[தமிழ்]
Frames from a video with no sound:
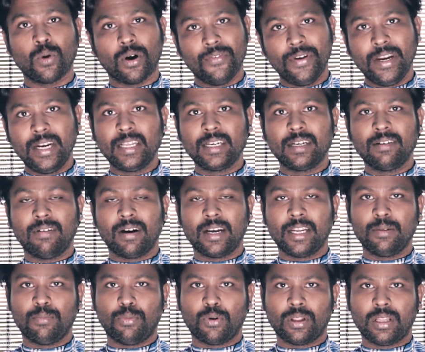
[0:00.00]
உங்கள் வீட்டுக்கு
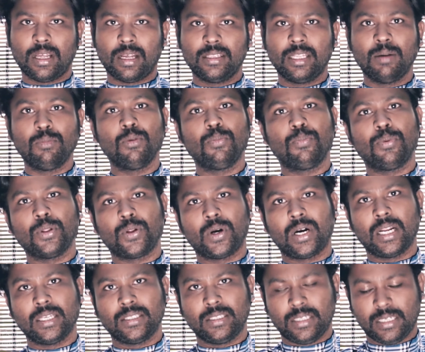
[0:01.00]
வாங்கிட்டு போகிறதா இருந்தால் முப்பது ரூபா
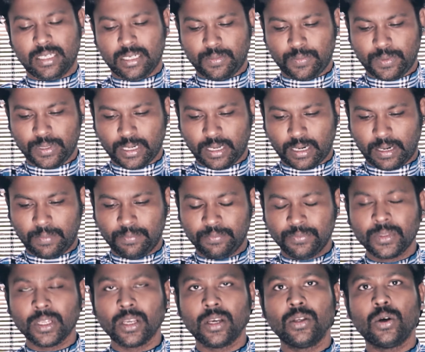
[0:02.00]
டசனு அப்படின்னாராம்
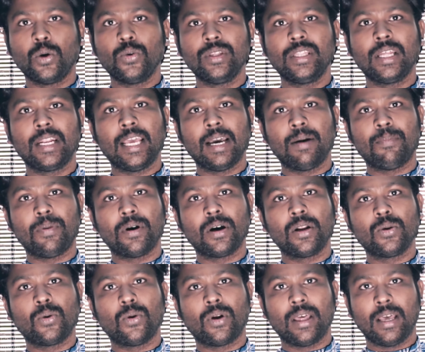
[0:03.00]
யோ இதுனே என்ன
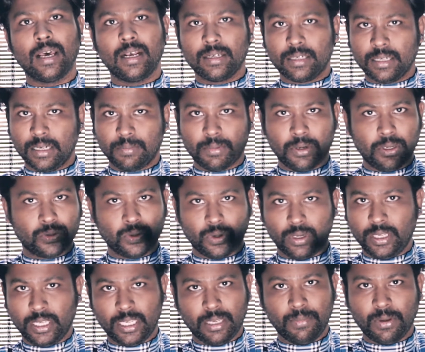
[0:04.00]
பகல் கொள்ளையாக இருக்குது அப்படின்னு
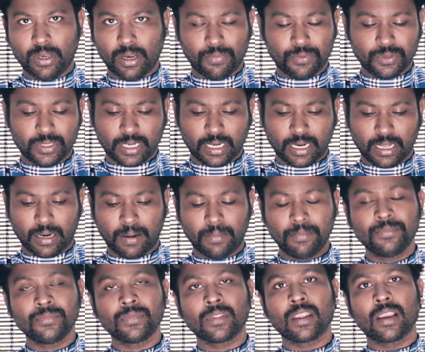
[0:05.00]
சொல்லி ஏபி கிட்டாராம்
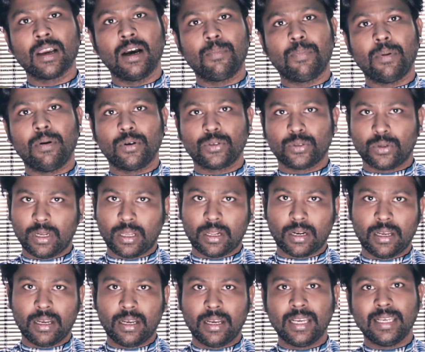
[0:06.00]
அப்போ அவர்
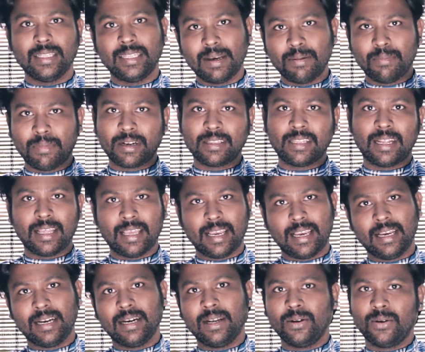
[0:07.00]
சொன்னாராம் இதே மாதிரி தானே
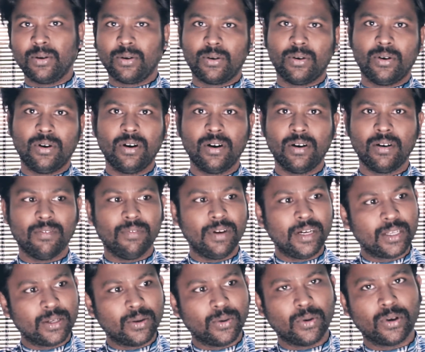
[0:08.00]
எங்களுக்கு இருக்கும்
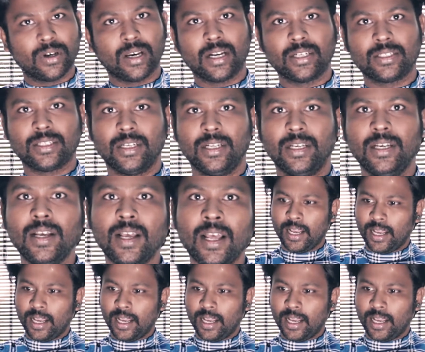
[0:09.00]
வீட்டுக்கு ஒரு கனெக்ஷனு